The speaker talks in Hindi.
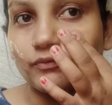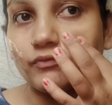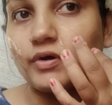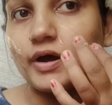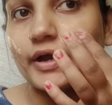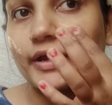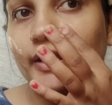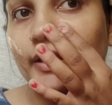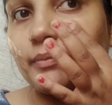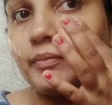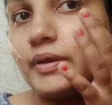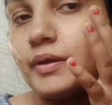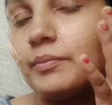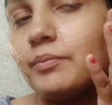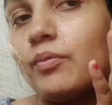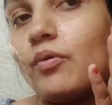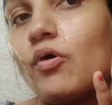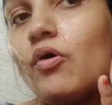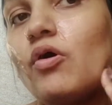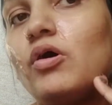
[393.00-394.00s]
वाकई
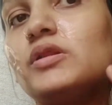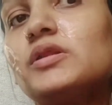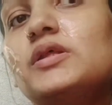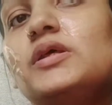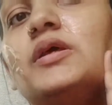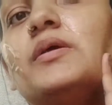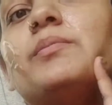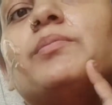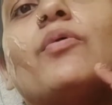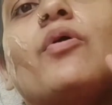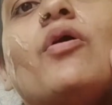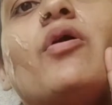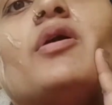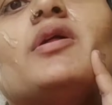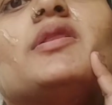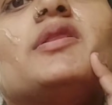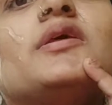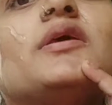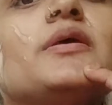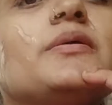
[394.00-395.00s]
में बहुत ही
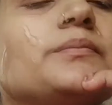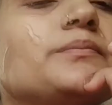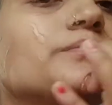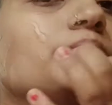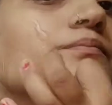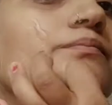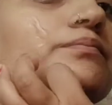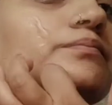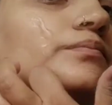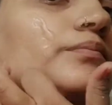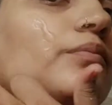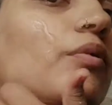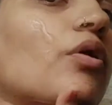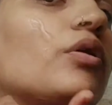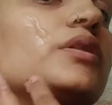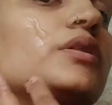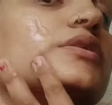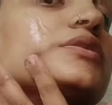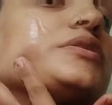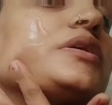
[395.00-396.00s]
बहुत ही
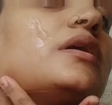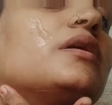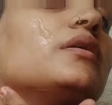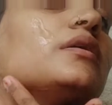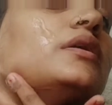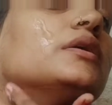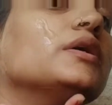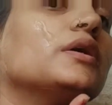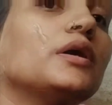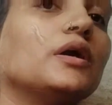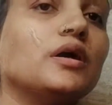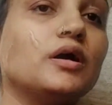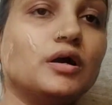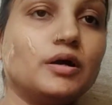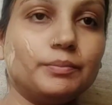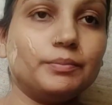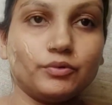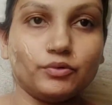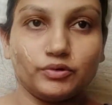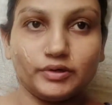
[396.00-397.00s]
बहुत
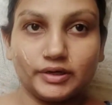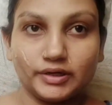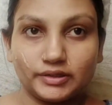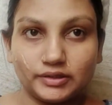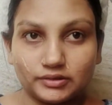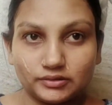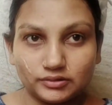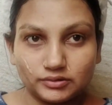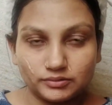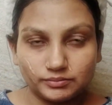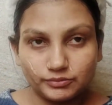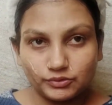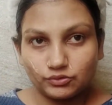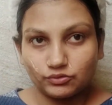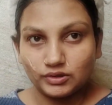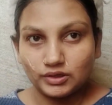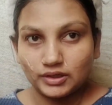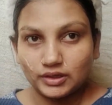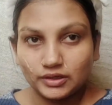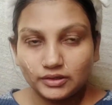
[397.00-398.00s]
अच्छा प्रोडक्ट मेरे
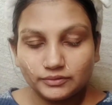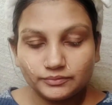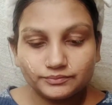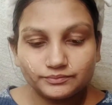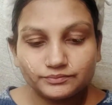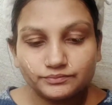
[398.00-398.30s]
को लगा